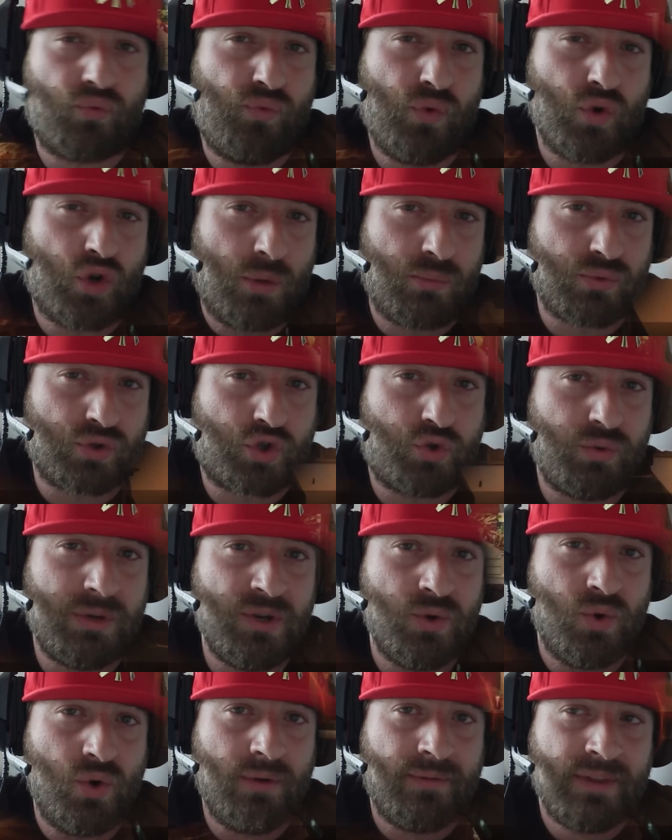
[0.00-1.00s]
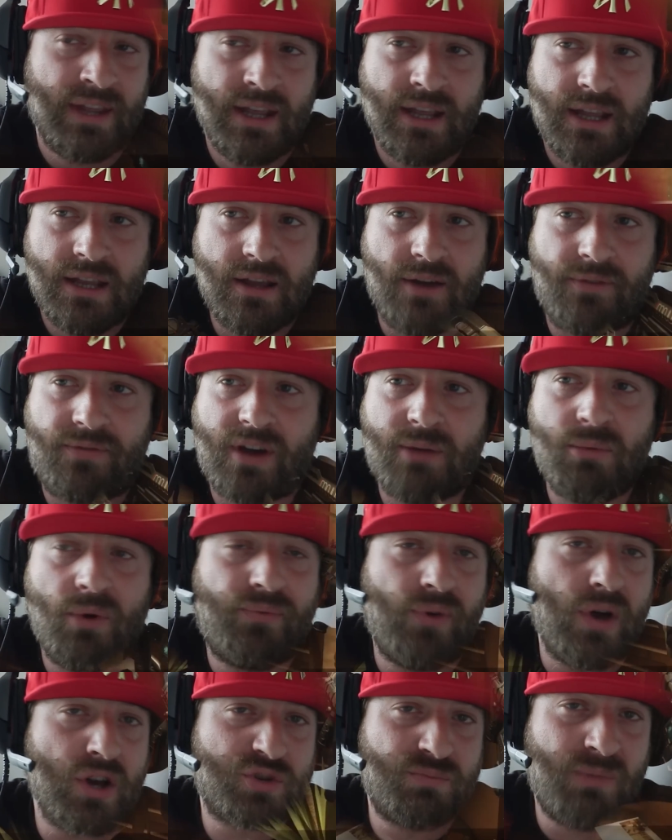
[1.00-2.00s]
vu, comment je suis nul, il va
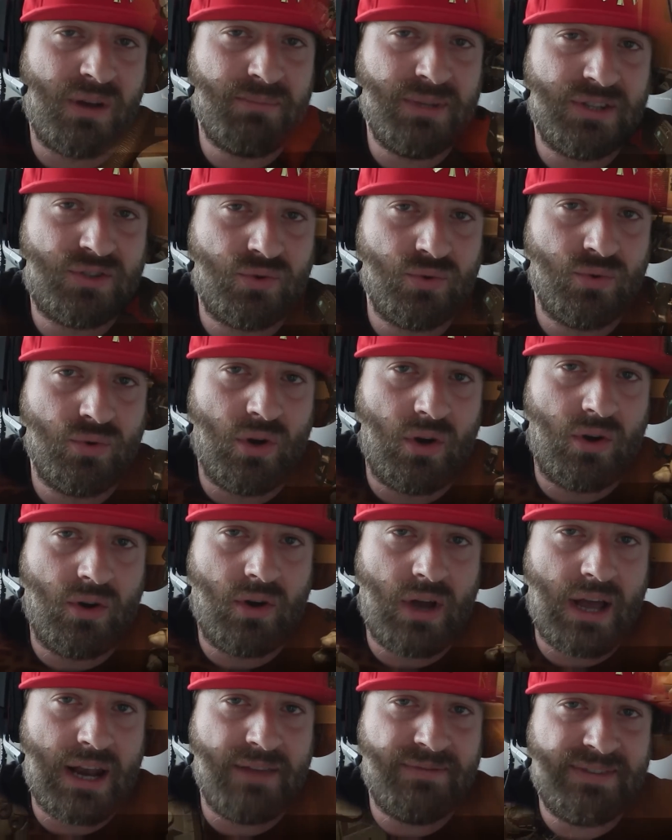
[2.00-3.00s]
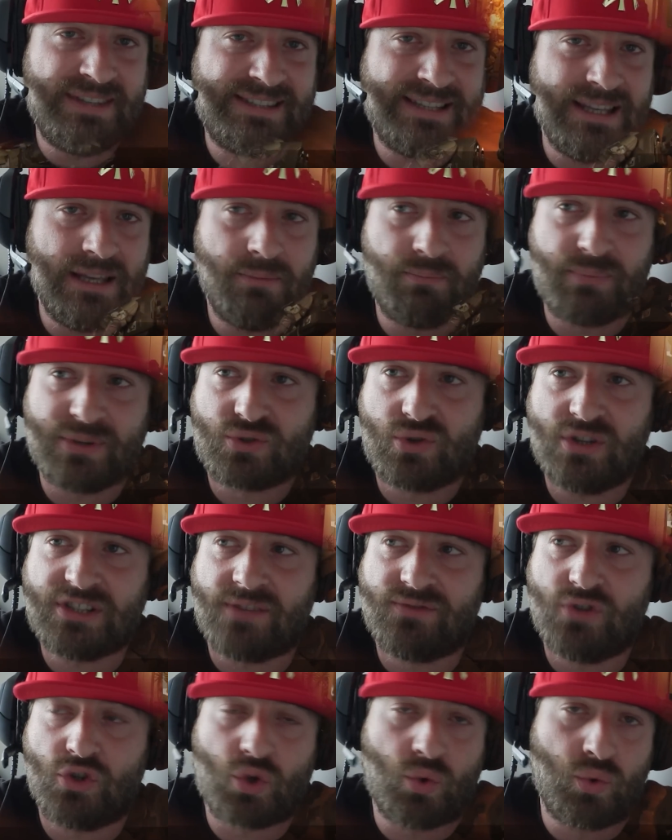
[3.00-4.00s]
vraiment falloir que je m'habitue euh, à la visée, parce que
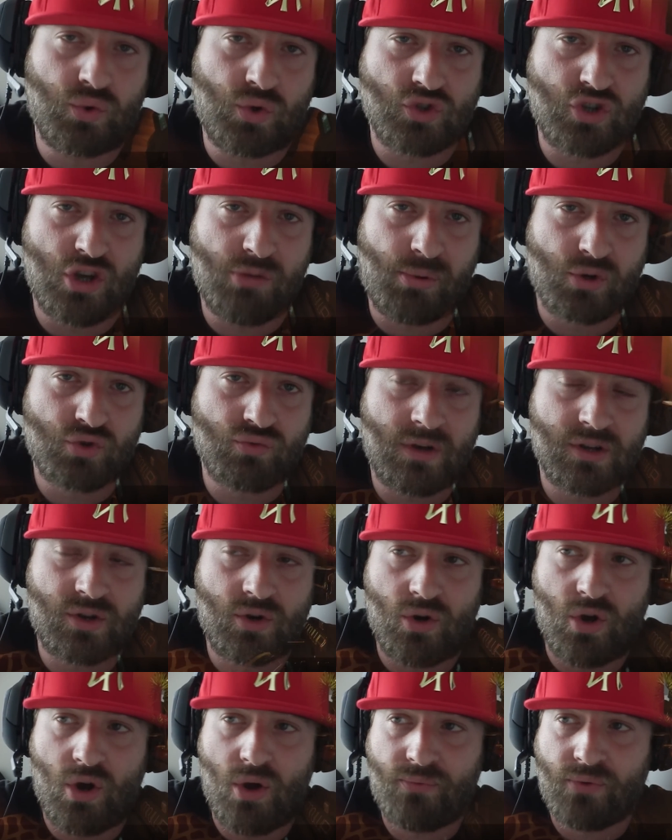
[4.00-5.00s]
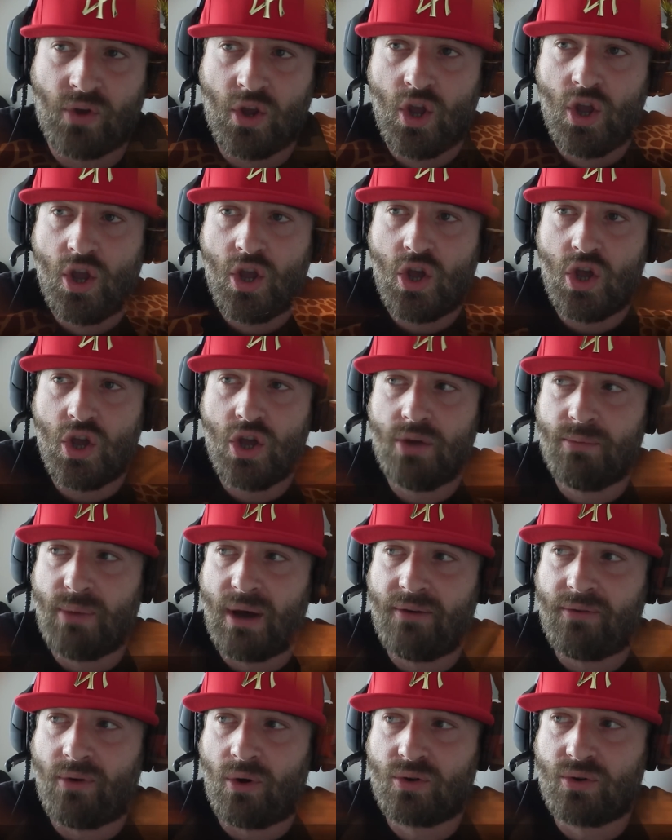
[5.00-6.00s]
ça faisait très longtemps que j'avais pas joué un Call of, et
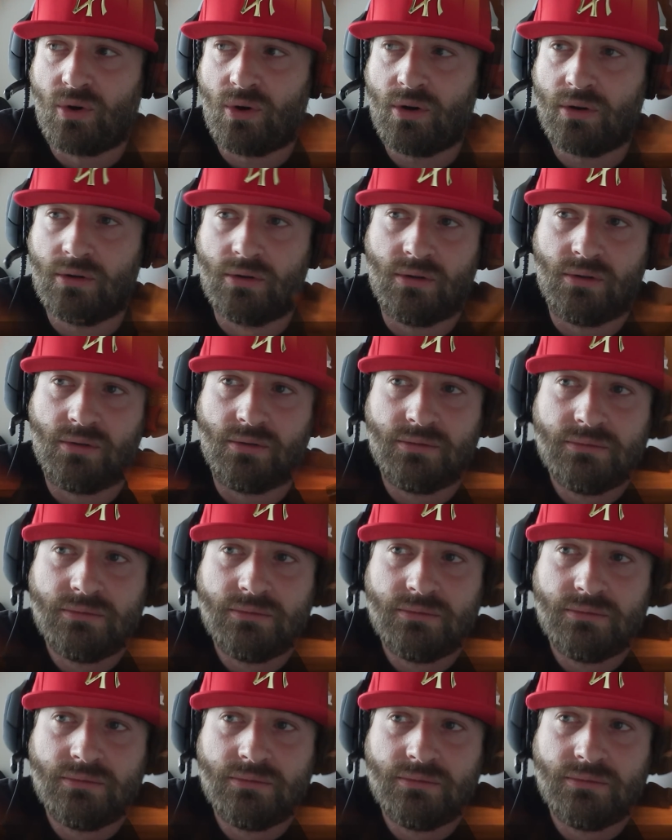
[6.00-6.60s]
bah, encore...